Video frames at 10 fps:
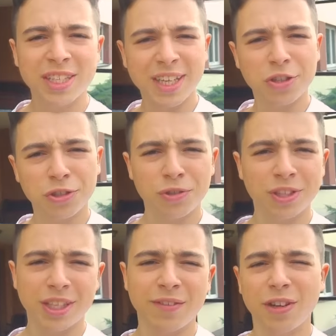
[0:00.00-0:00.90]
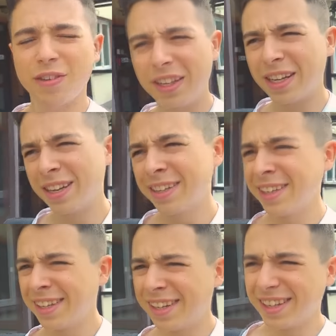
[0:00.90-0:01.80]
Czas zacząć drugi dzień vlogowania.
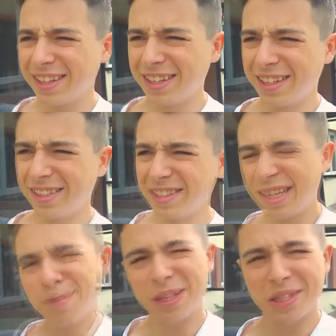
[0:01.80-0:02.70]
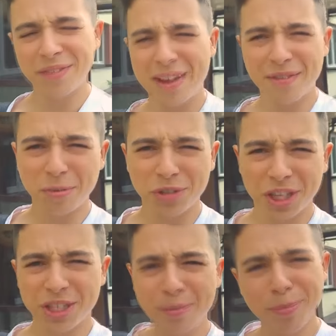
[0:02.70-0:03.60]
E, nie pokazywałem Wam już
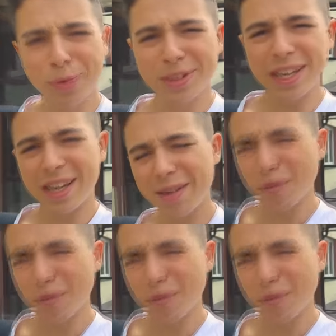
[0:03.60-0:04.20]
jak się budzę,